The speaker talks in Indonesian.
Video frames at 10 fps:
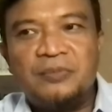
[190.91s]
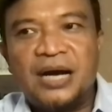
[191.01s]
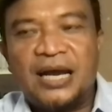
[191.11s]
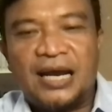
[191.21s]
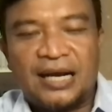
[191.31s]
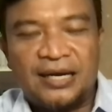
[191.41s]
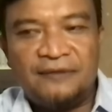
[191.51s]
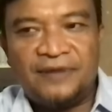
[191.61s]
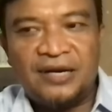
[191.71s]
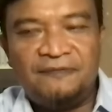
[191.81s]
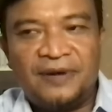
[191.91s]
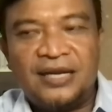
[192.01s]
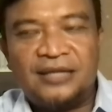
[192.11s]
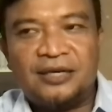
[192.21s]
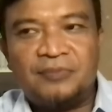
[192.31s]
mengalahkan
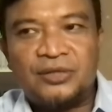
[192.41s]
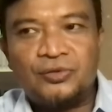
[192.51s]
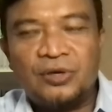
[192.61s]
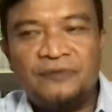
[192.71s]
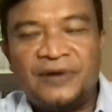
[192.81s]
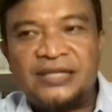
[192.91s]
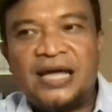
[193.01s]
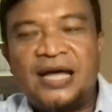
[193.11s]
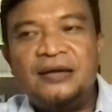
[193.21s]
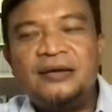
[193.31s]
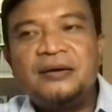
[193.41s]
rival-rivalnya termasuk Fatah,